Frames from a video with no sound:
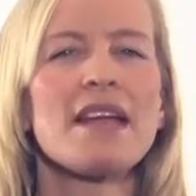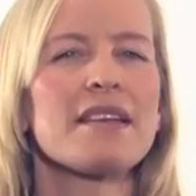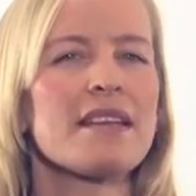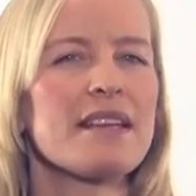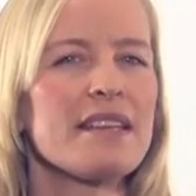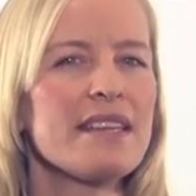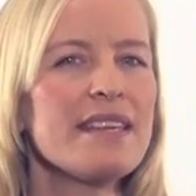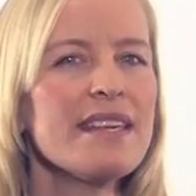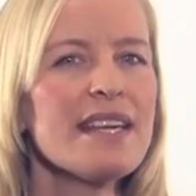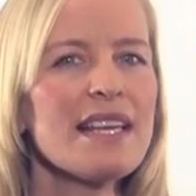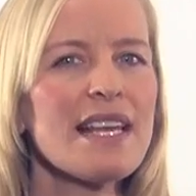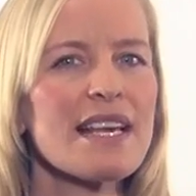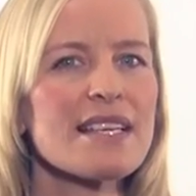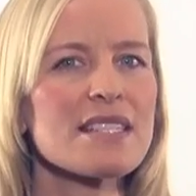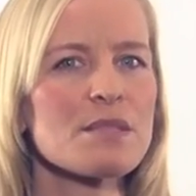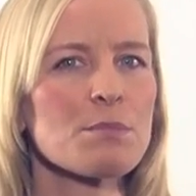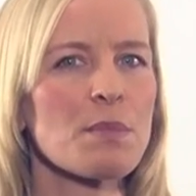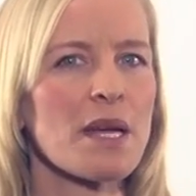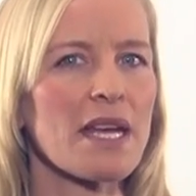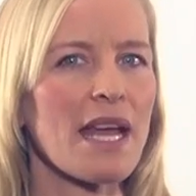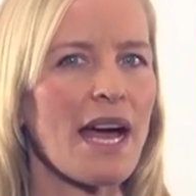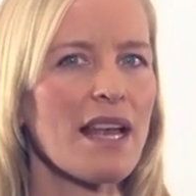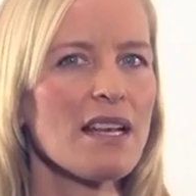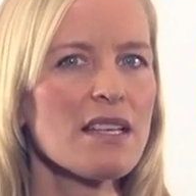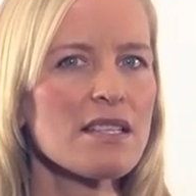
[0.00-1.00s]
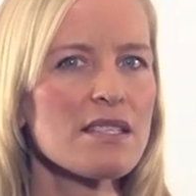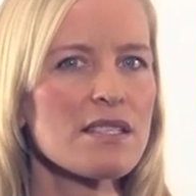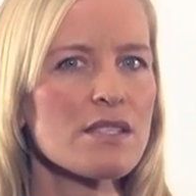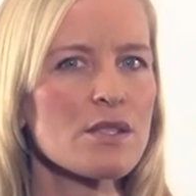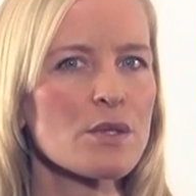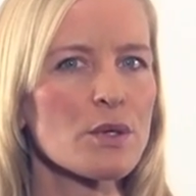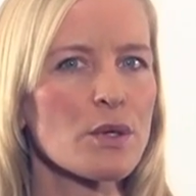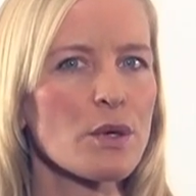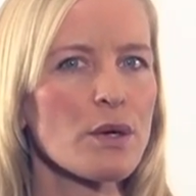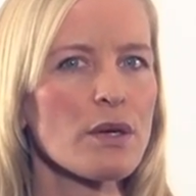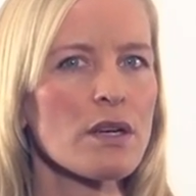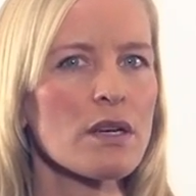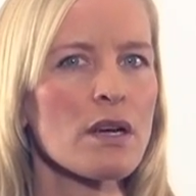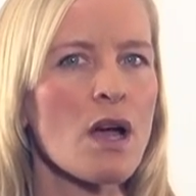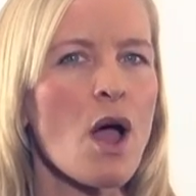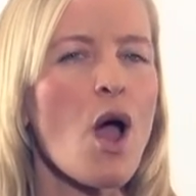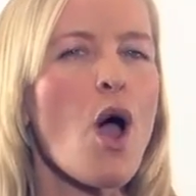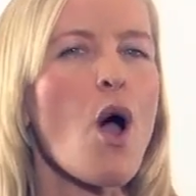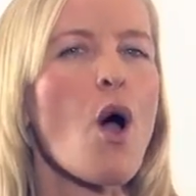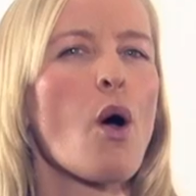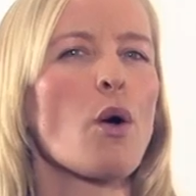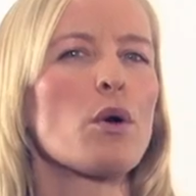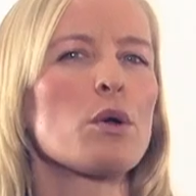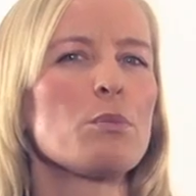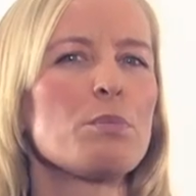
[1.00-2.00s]
Denn hier lässt man alles zurück
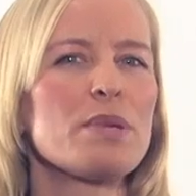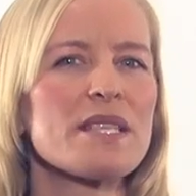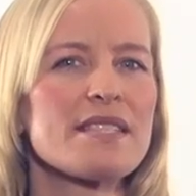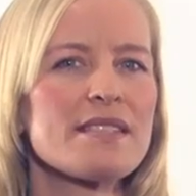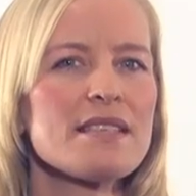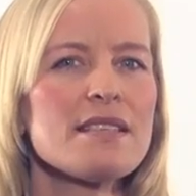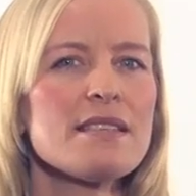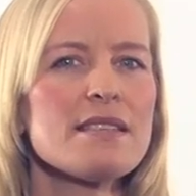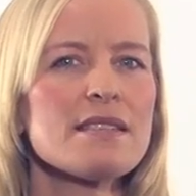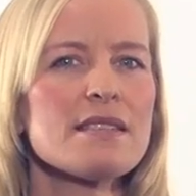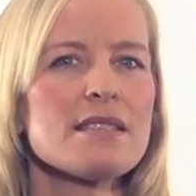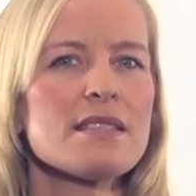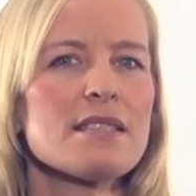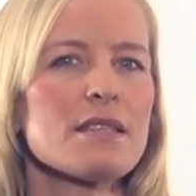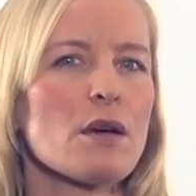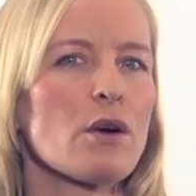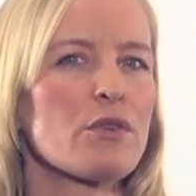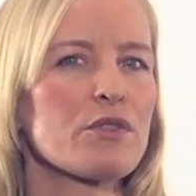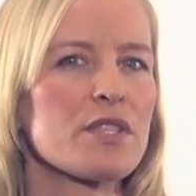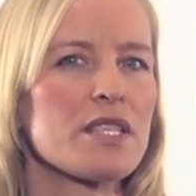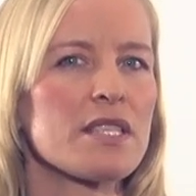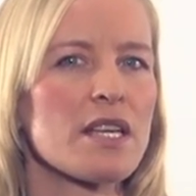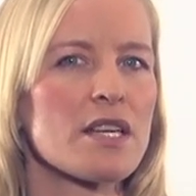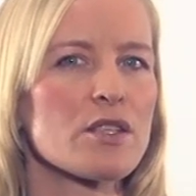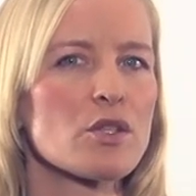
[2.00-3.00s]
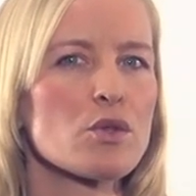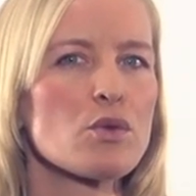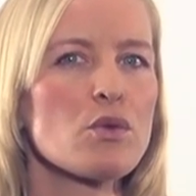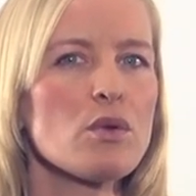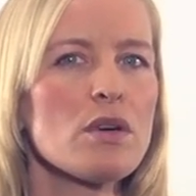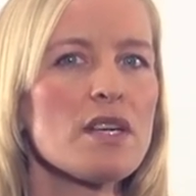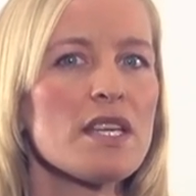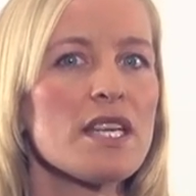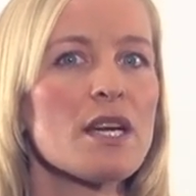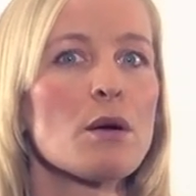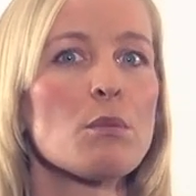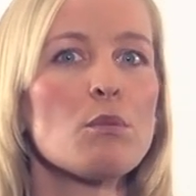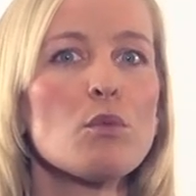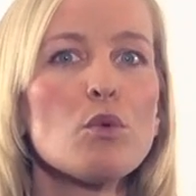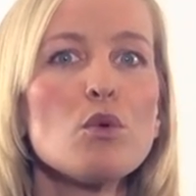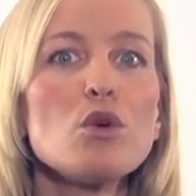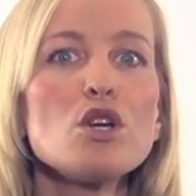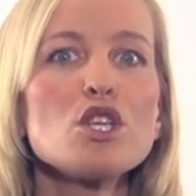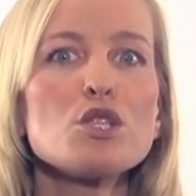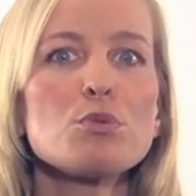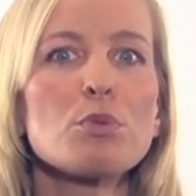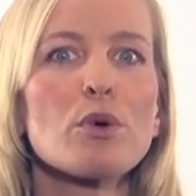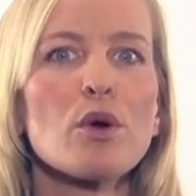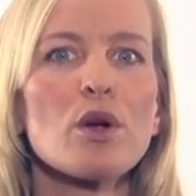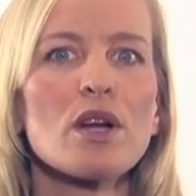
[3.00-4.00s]
und besinnt sich auf die Natur in ihrem
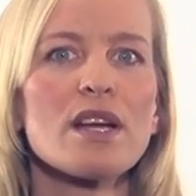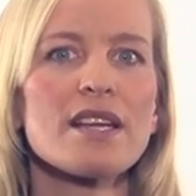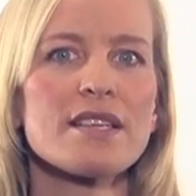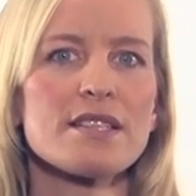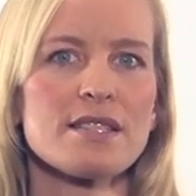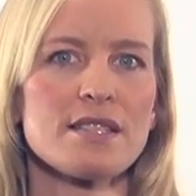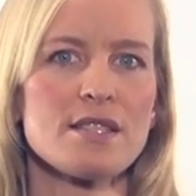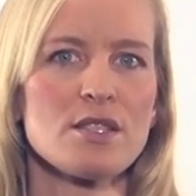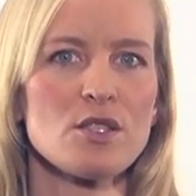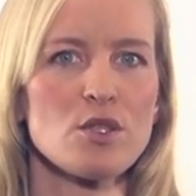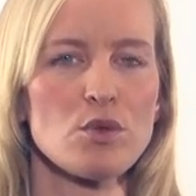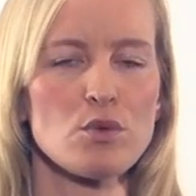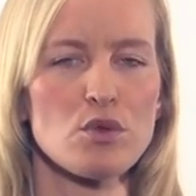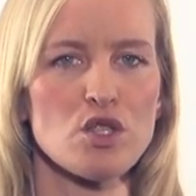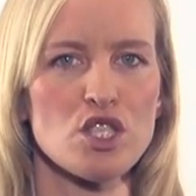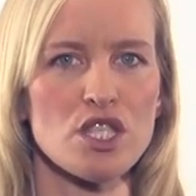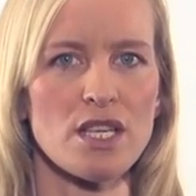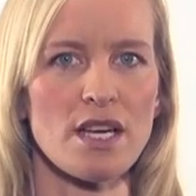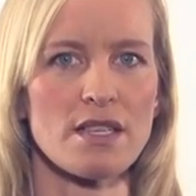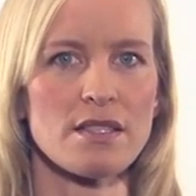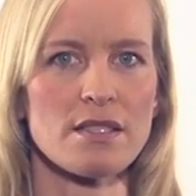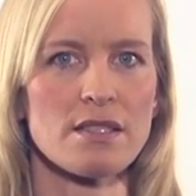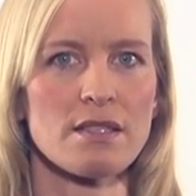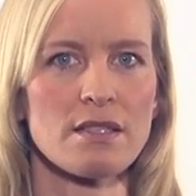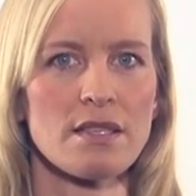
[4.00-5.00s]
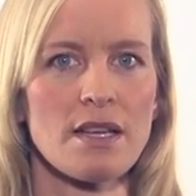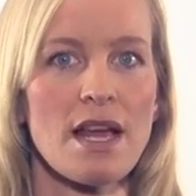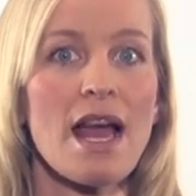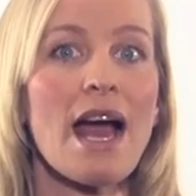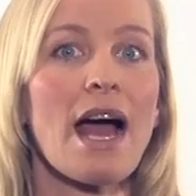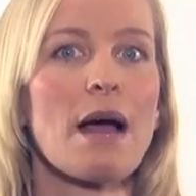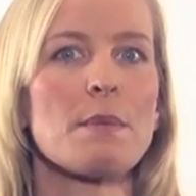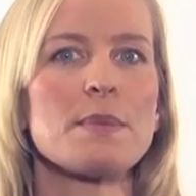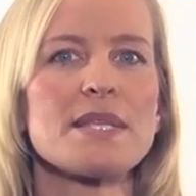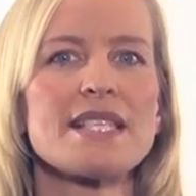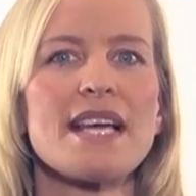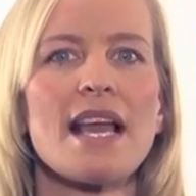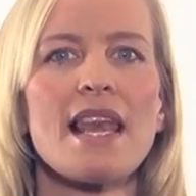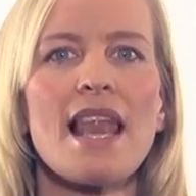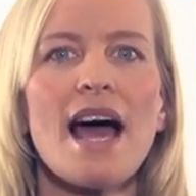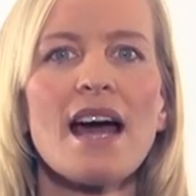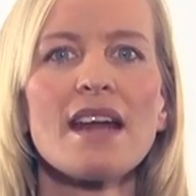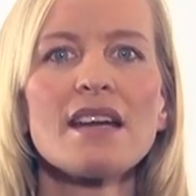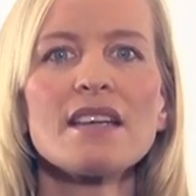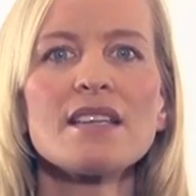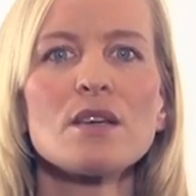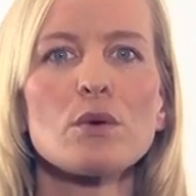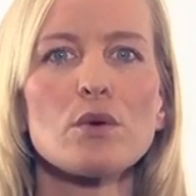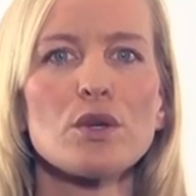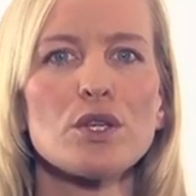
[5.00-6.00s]
ursprünglichsten Zustand, am
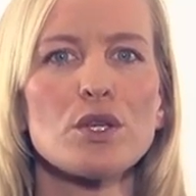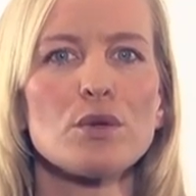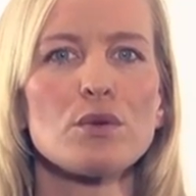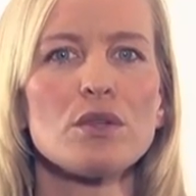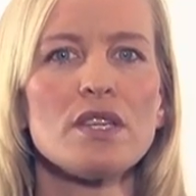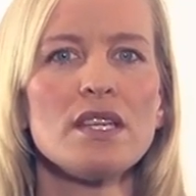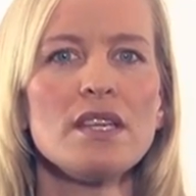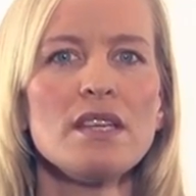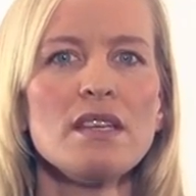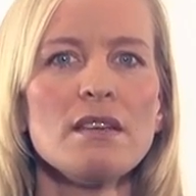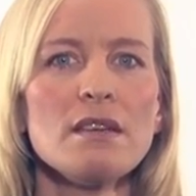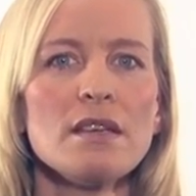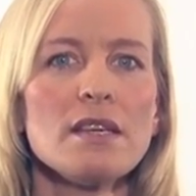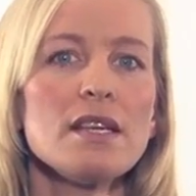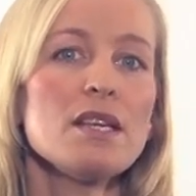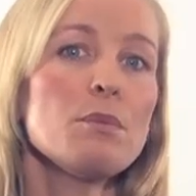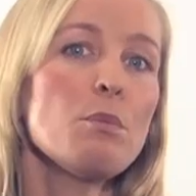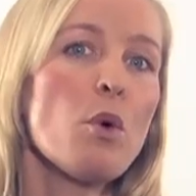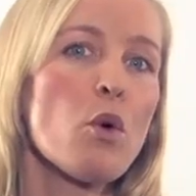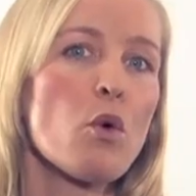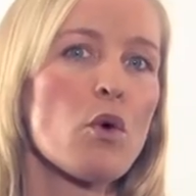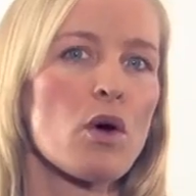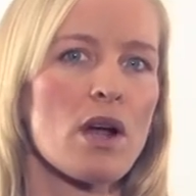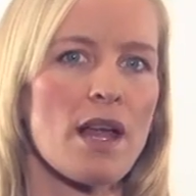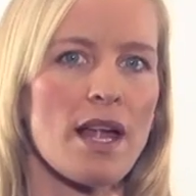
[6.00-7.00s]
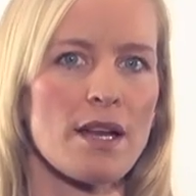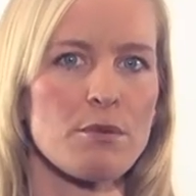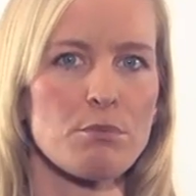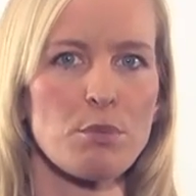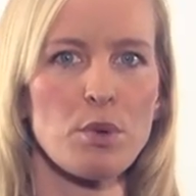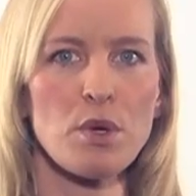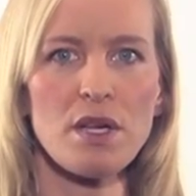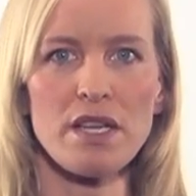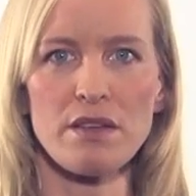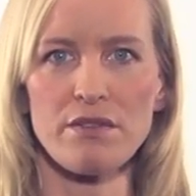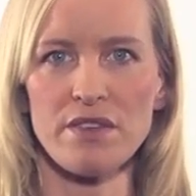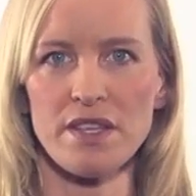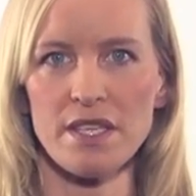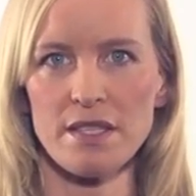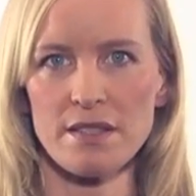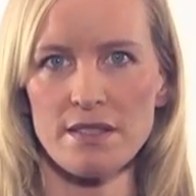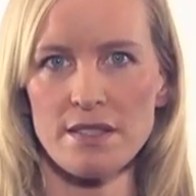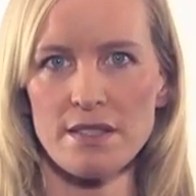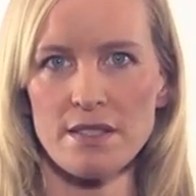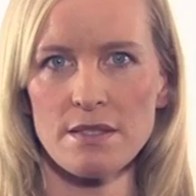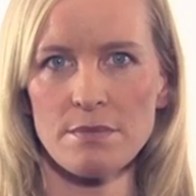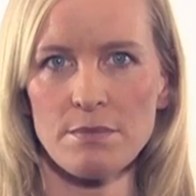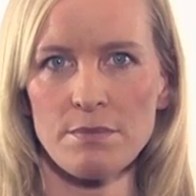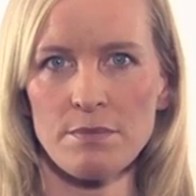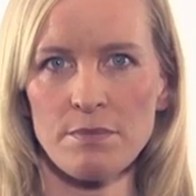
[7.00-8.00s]
Salar de Uyuni im Hochland
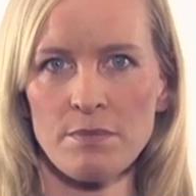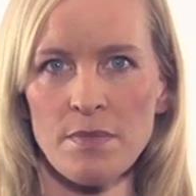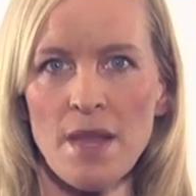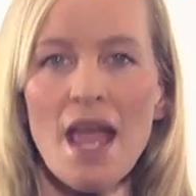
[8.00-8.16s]
Boliviens.